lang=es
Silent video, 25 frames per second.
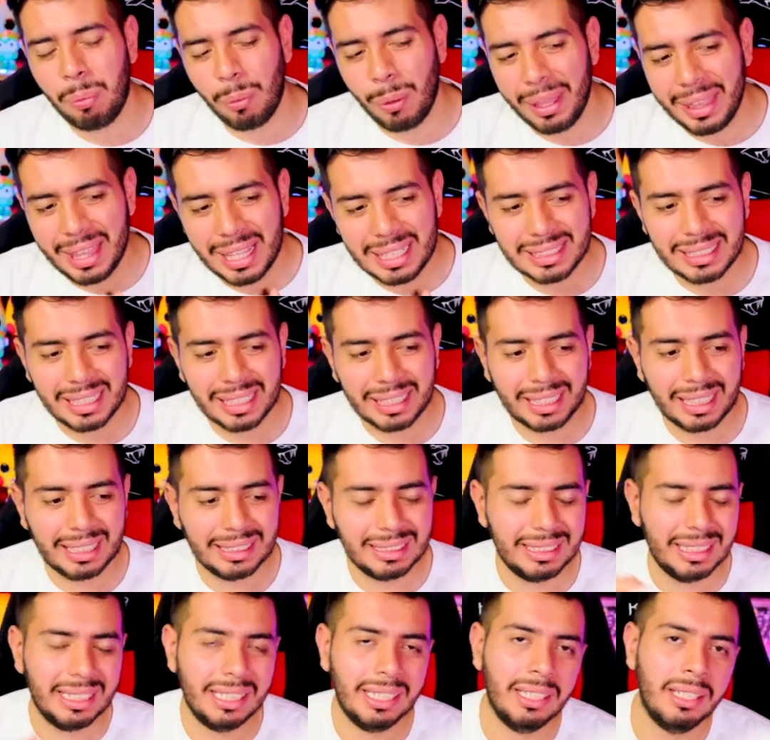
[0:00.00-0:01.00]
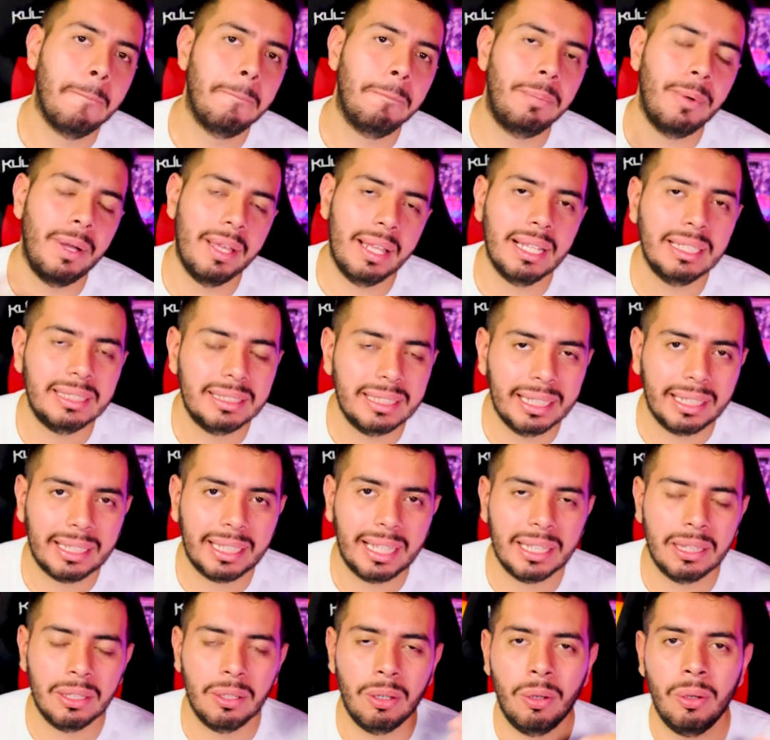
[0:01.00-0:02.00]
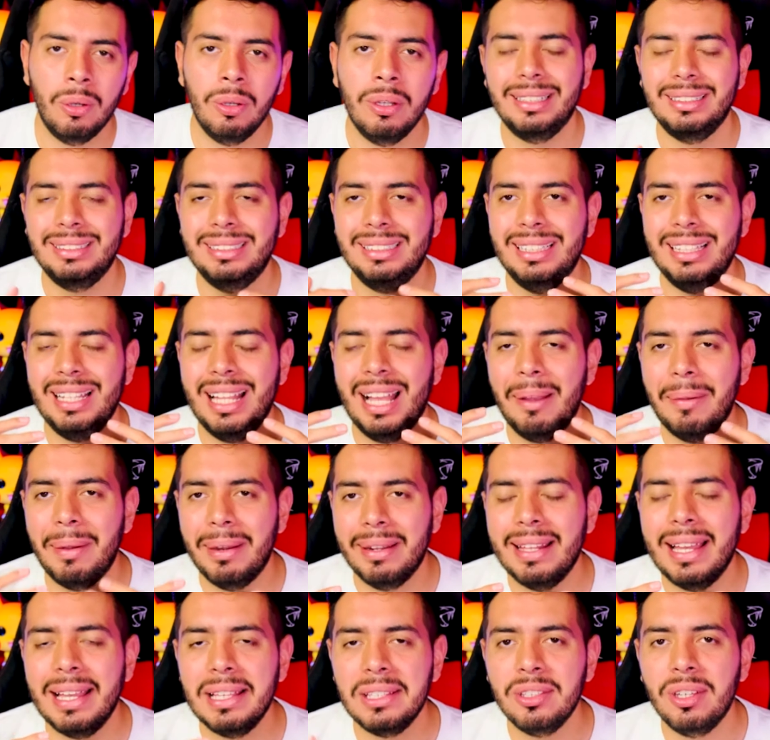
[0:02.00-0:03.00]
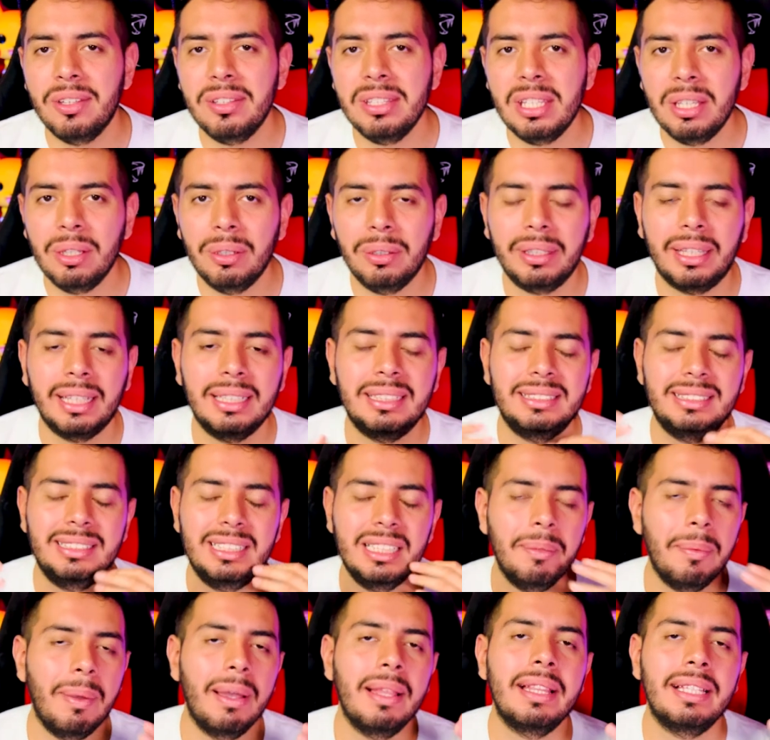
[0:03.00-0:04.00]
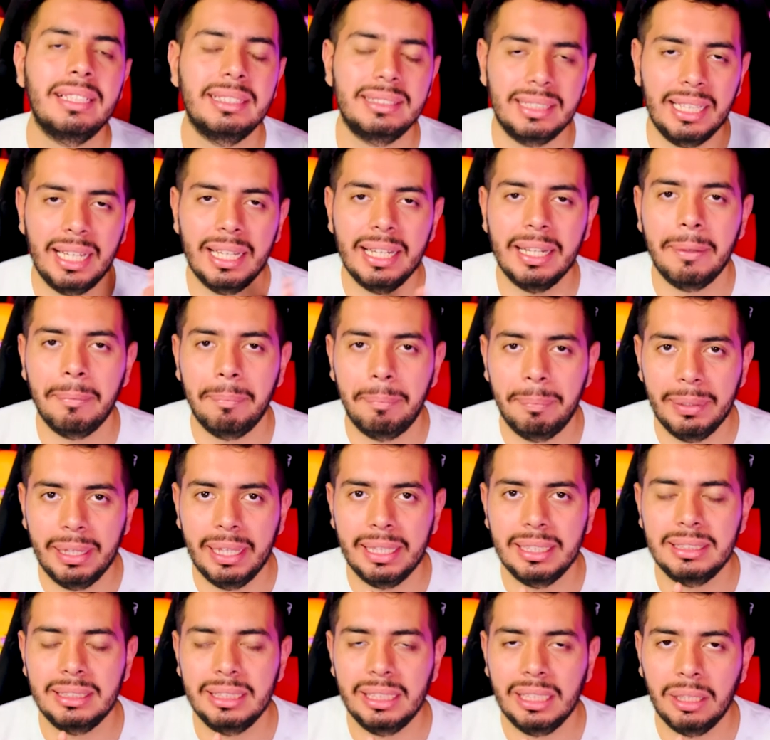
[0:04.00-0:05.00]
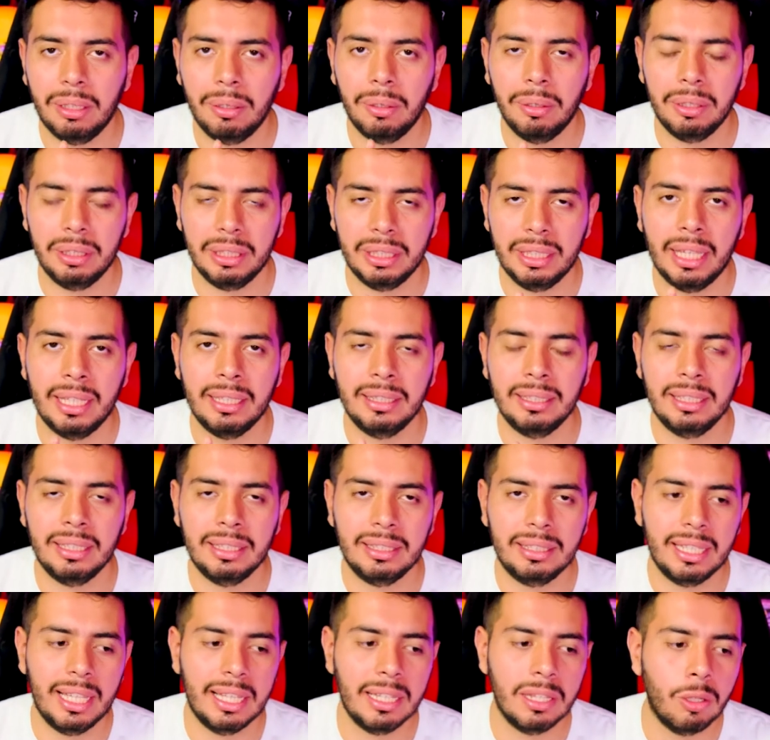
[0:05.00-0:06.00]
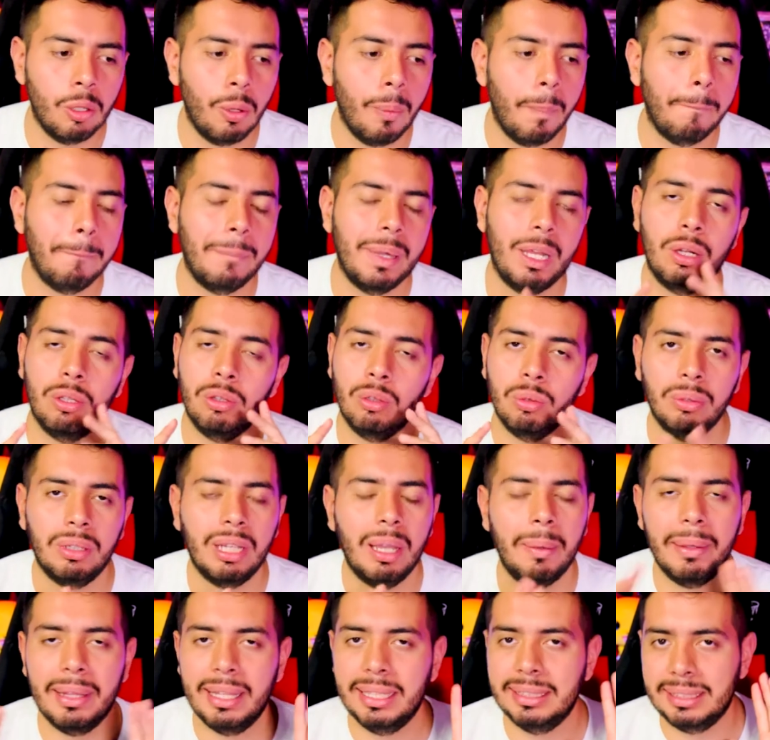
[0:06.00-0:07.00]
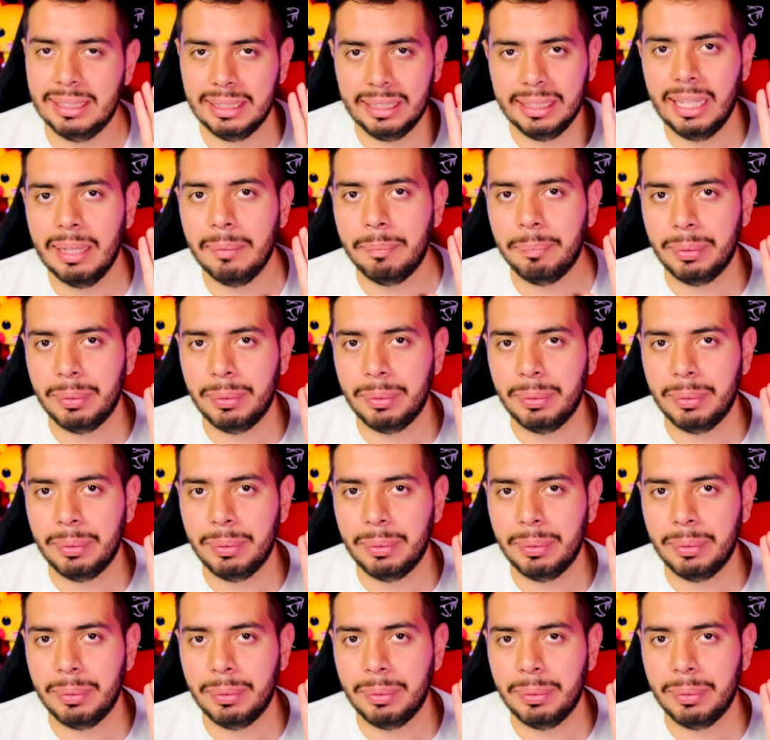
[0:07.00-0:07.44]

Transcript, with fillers: Puede ser que sí, puede ser que no. La verdad yo digo que sí van a estar en Play 5 y en Nintendo, pero nunca van a salir al